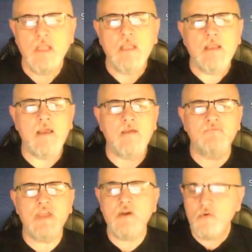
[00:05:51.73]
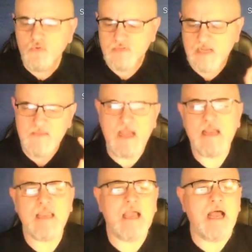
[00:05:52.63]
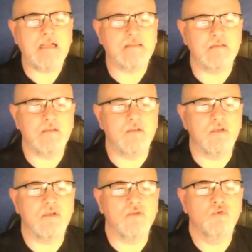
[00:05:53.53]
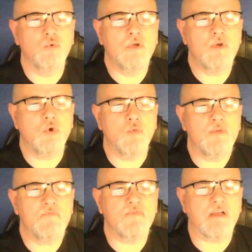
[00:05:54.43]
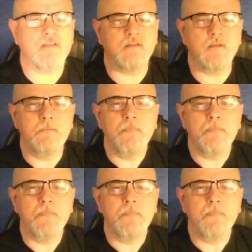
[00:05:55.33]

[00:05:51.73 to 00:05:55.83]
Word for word: Eh, vengono usati anche altri eh, due nomi, infatti